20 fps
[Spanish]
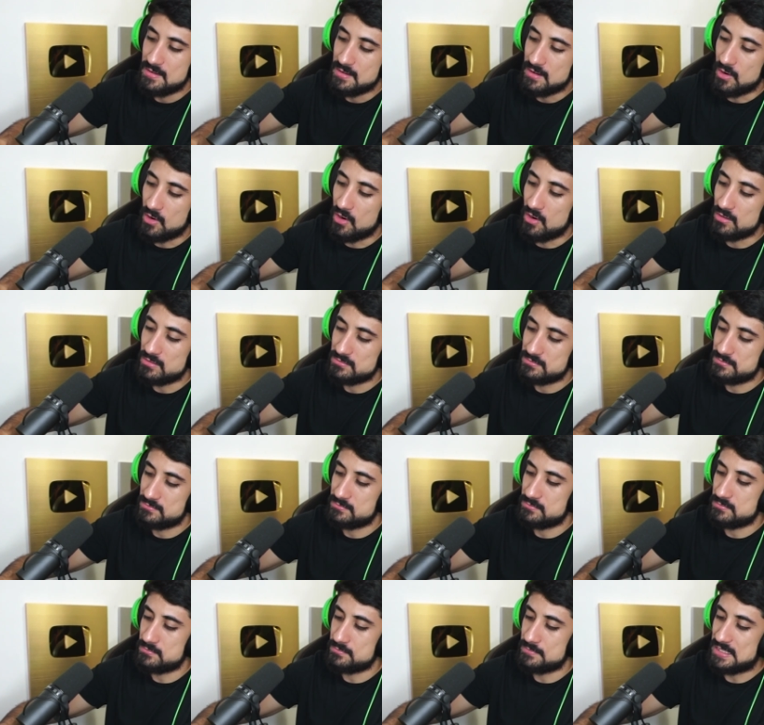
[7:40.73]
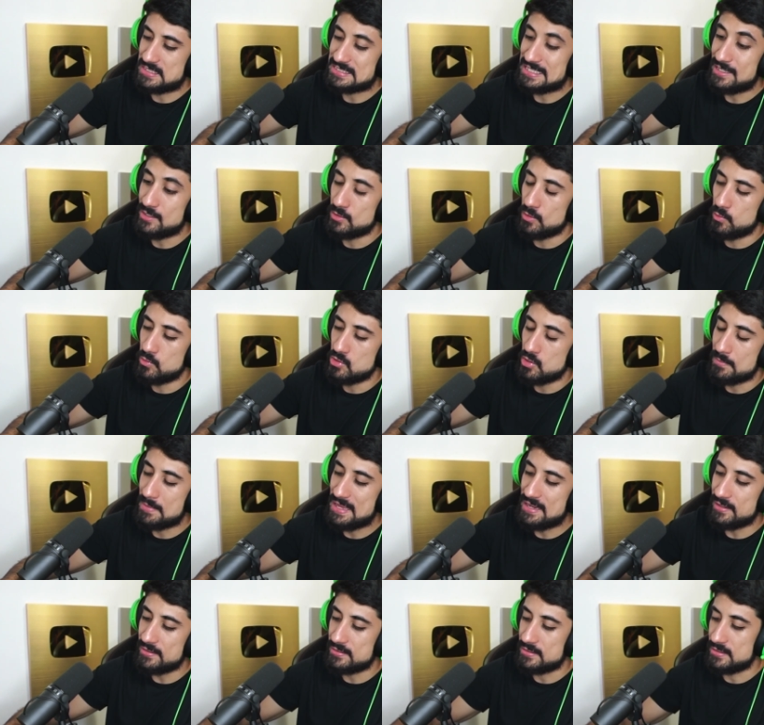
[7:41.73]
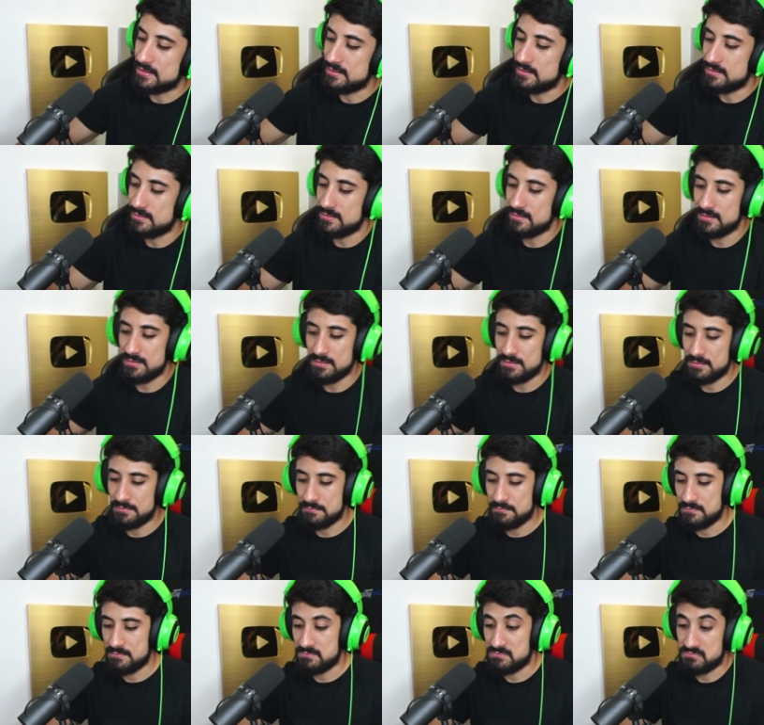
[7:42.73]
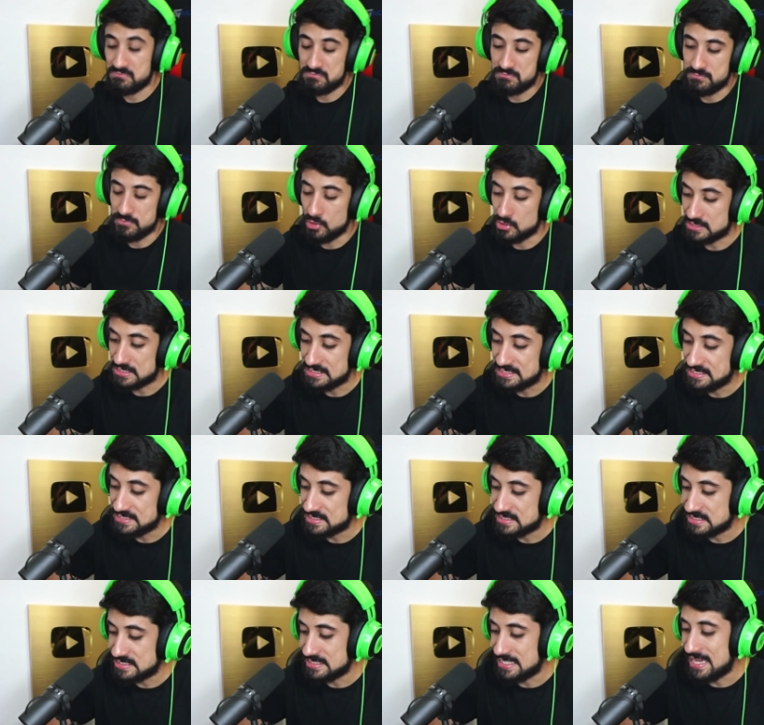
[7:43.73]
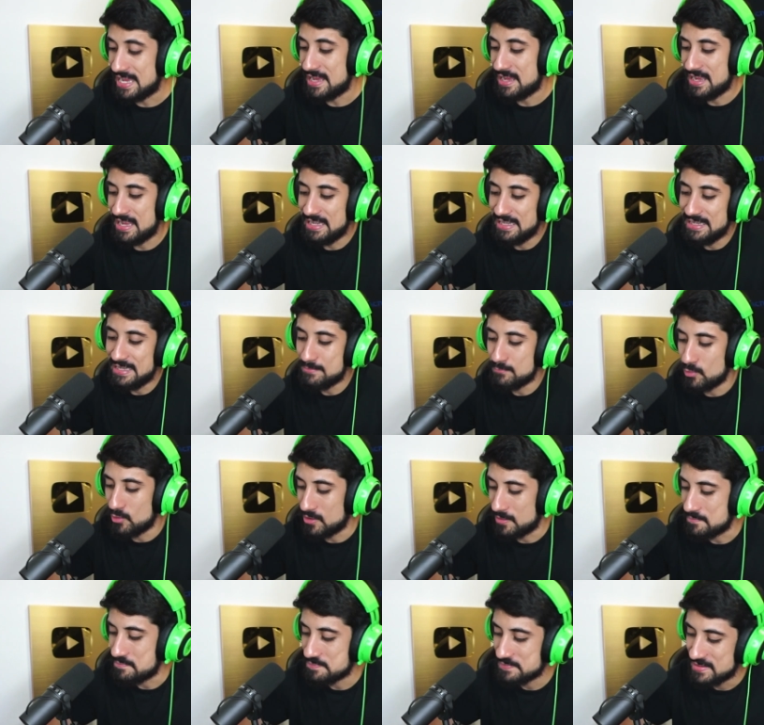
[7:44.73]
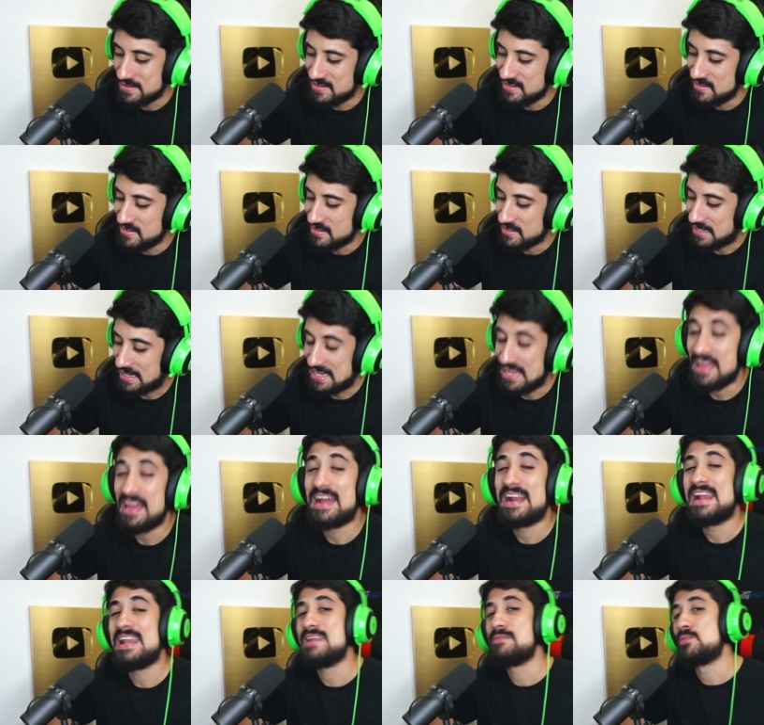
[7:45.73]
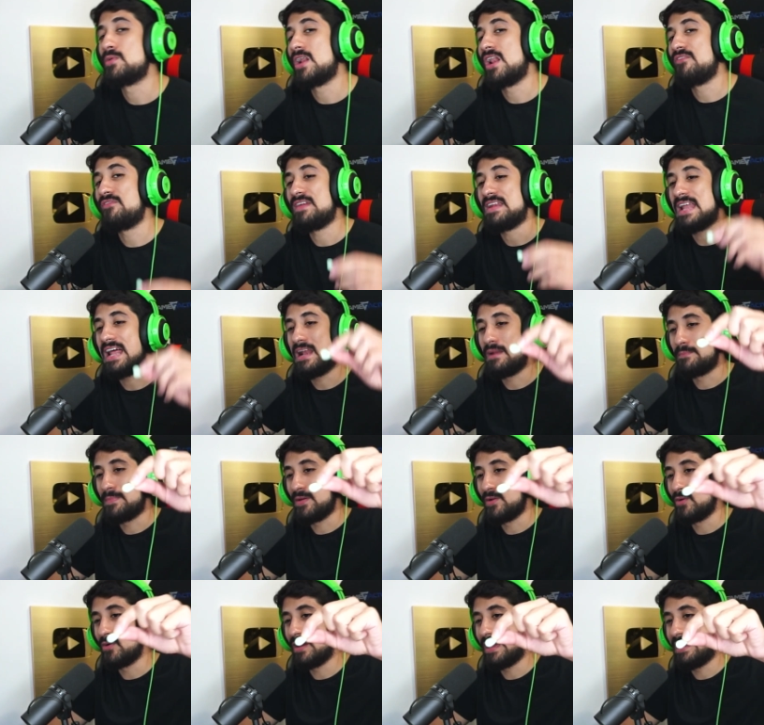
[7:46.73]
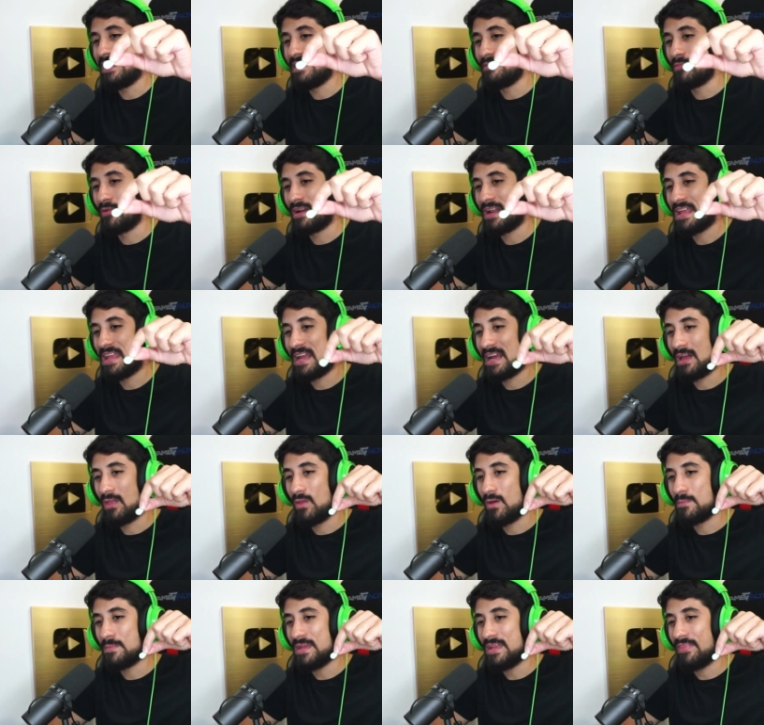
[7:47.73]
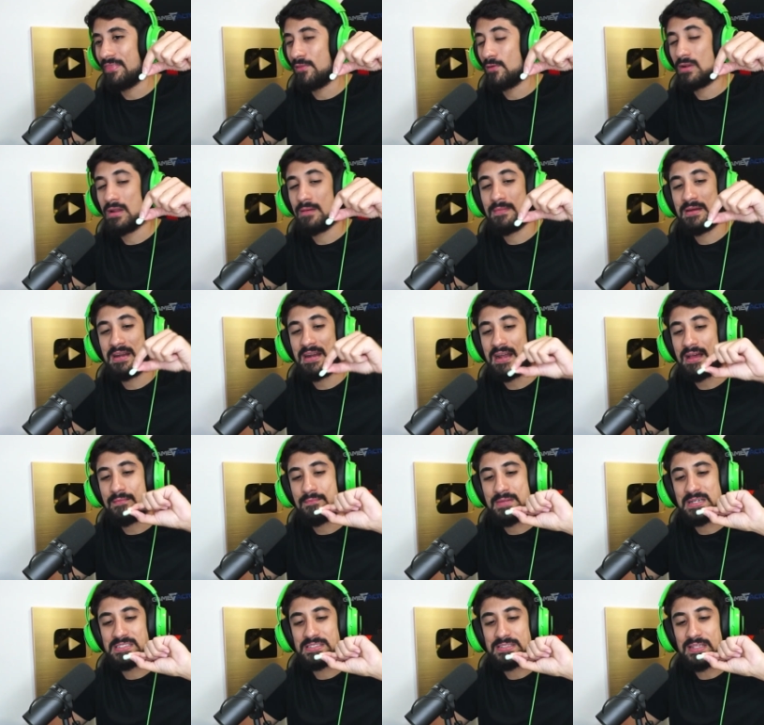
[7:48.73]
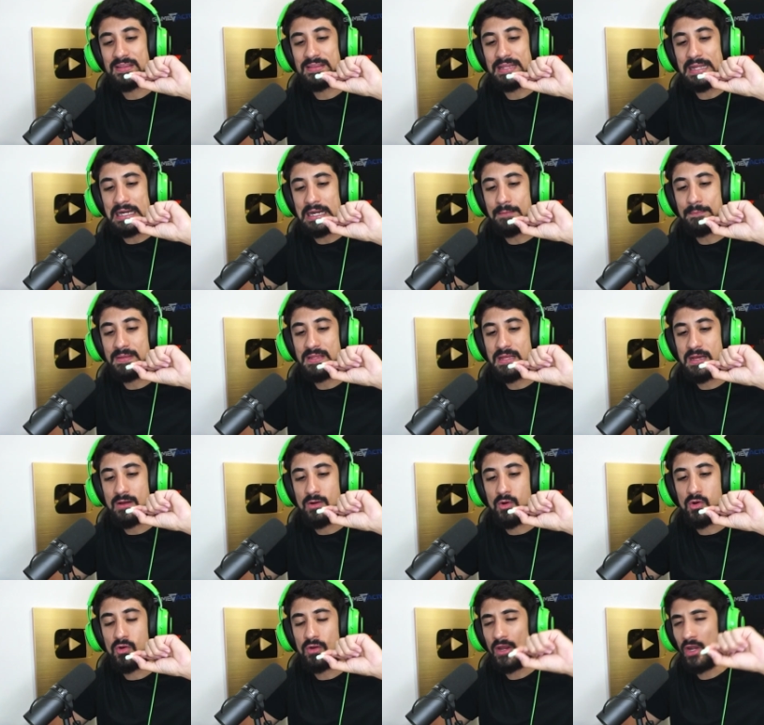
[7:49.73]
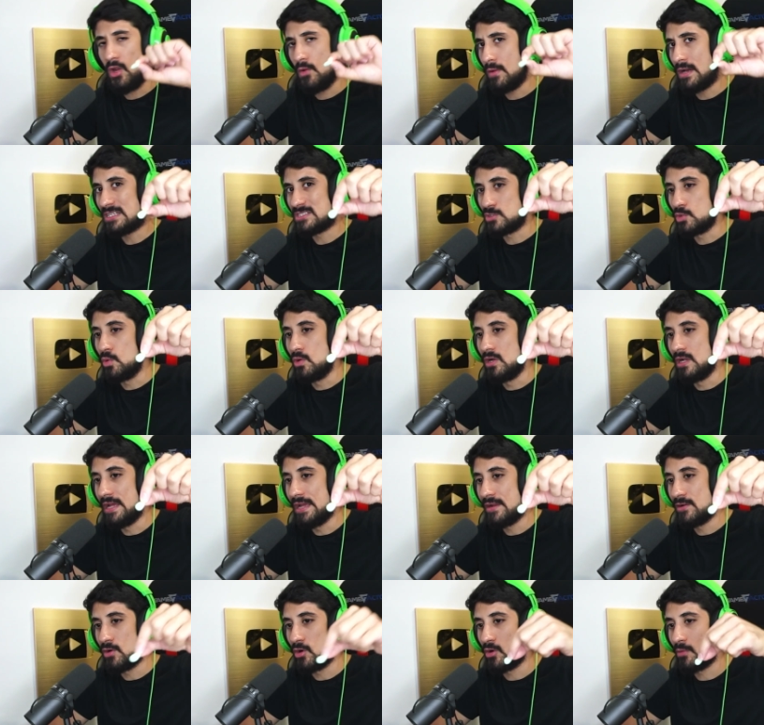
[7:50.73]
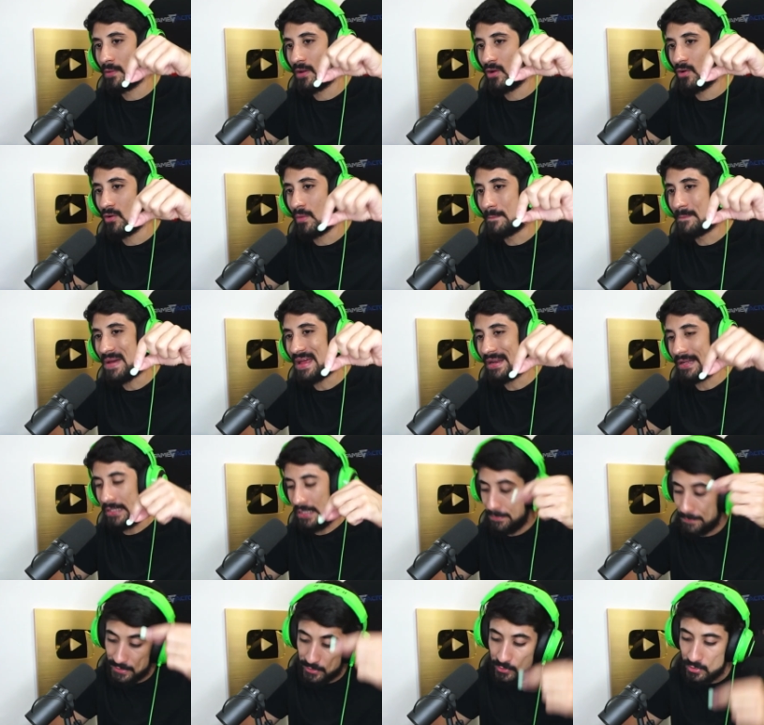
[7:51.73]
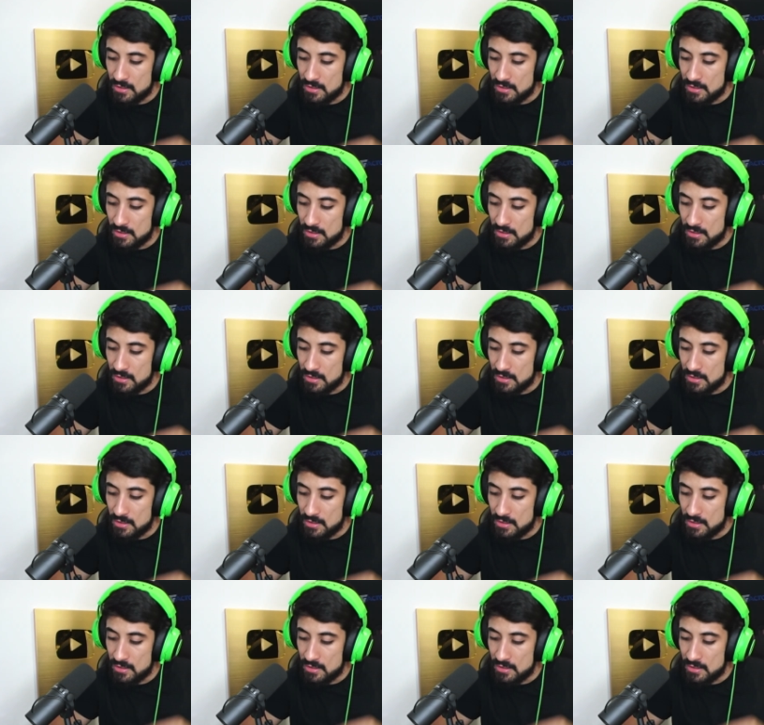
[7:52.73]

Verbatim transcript: Oh, me ha salido uno verde. No sé si este sea el limón. Quería dejar el limón al final, pero el limón ha llegado a mí de una manera bastante rápida. Ojo que lo veo azul, ¿eh? No lo veo verde, pero...